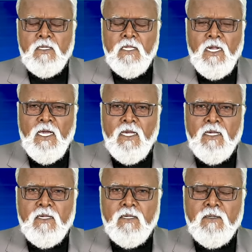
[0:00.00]
இதில்
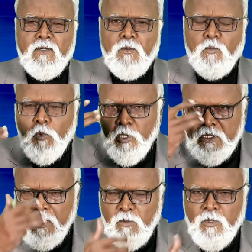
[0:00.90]

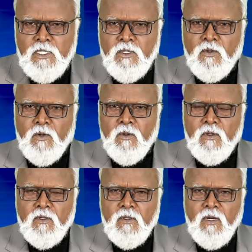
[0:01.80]
முகத்தில் மட்டும்
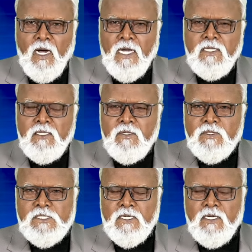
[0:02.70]
ஐந்து
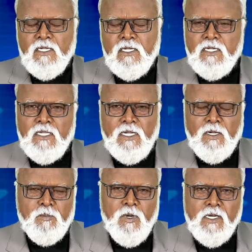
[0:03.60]
விஷயங்கள் இருக்கிறத
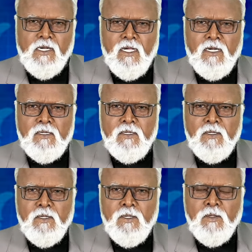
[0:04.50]
நீங்கள் பார்க்கலாம்
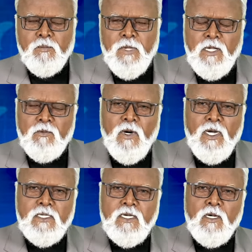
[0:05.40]

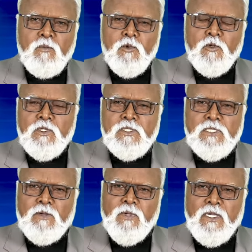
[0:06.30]
மெய்வாய் கண் மூக்கு
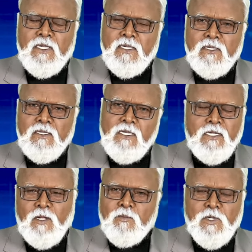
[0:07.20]
செவி
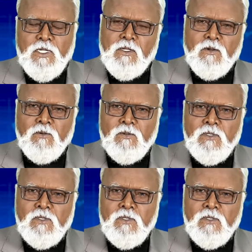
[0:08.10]
என்று நாம் படிக்கிறோம்